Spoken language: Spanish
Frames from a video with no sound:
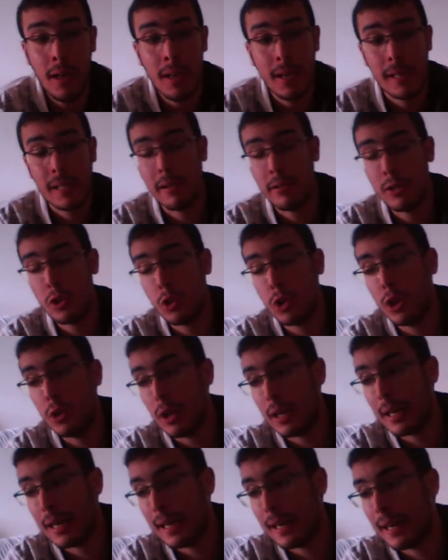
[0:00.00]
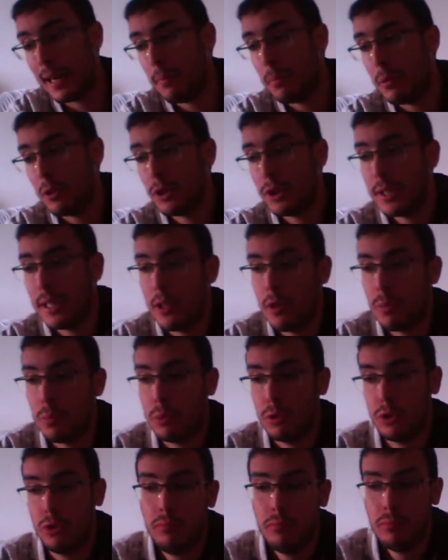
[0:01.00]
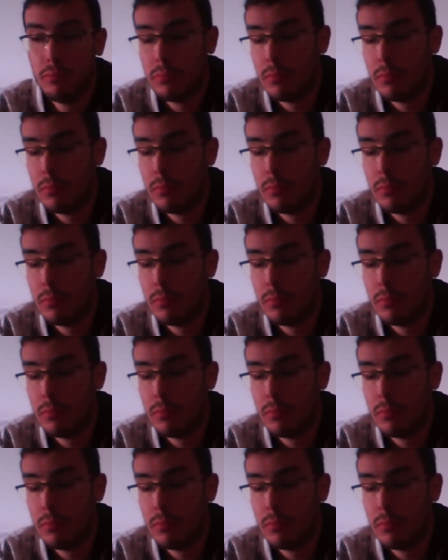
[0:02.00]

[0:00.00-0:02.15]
que estaba suscrito al canal, pero este año pues...